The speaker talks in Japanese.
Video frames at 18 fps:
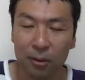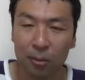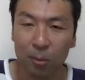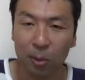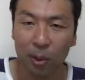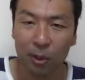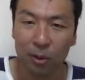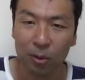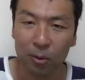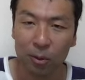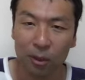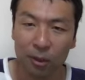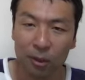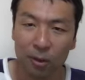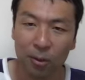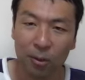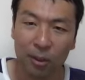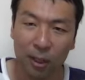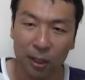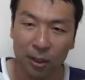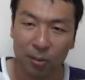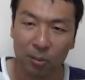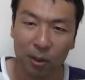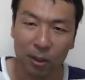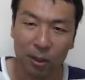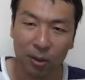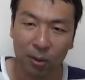まあ、直接
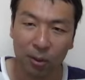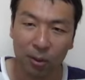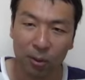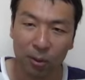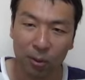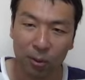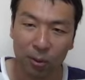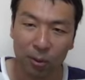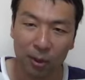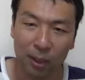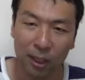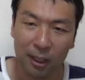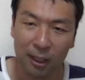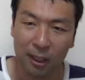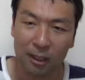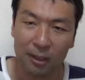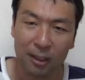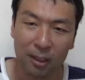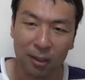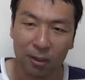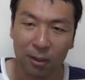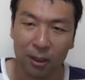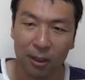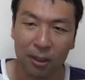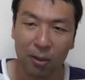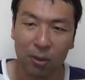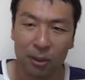ロイヤルミントとこう提携しているよう
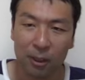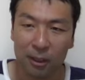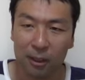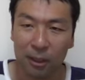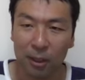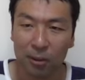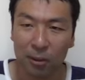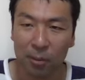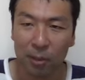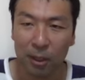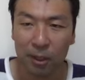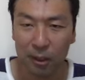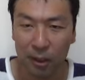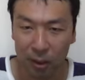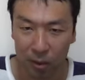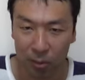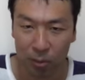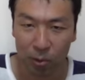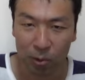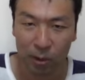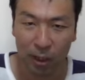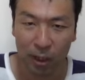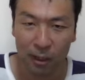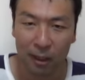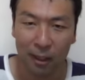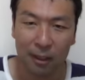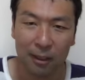な業者さんは全く問
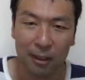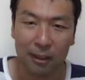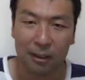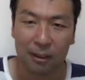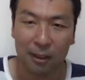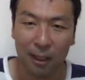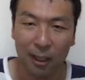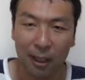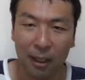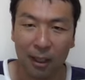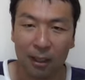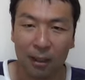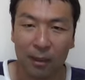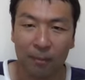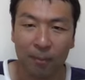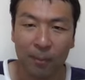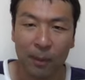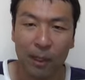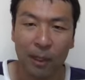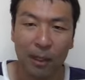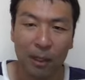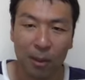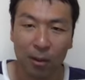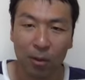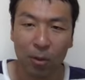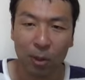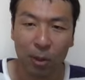題ないんですが
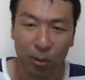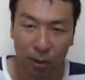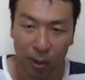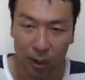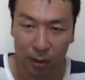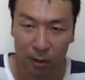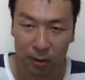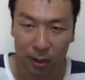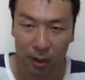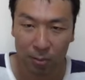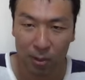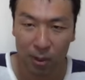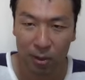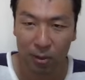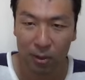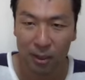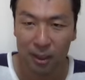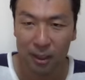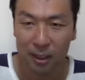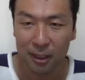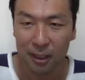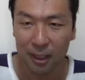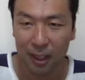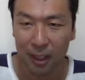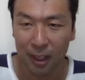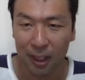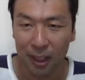これを隠れ蓑にし
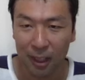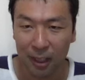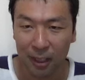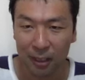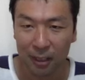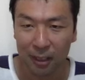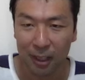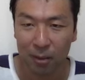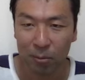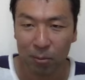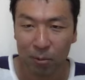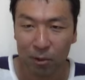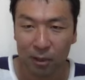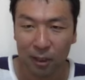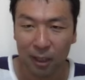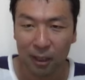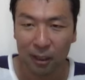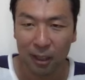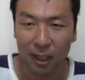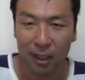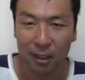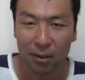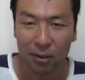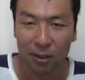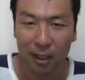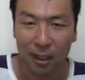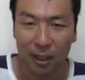て現物がない
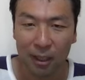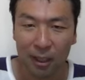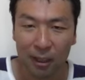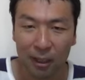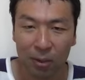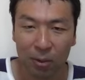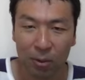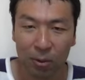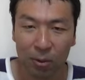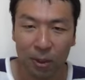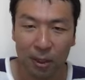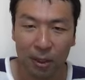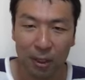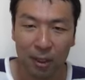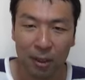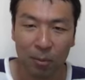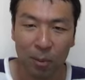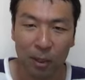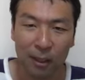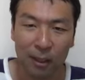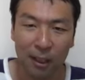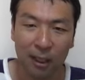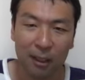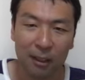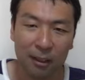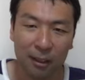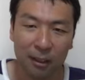のに絵だけを載せている
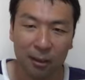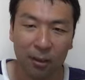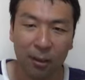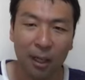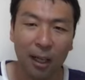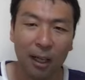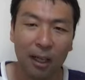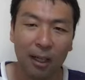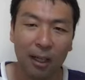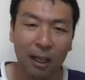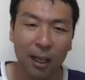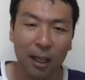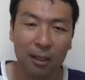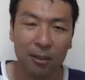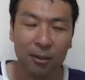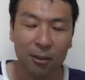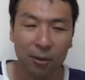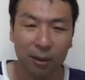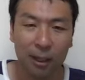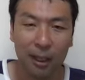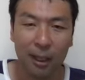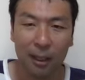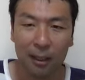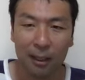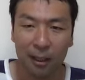パターンっていうのがあるので厄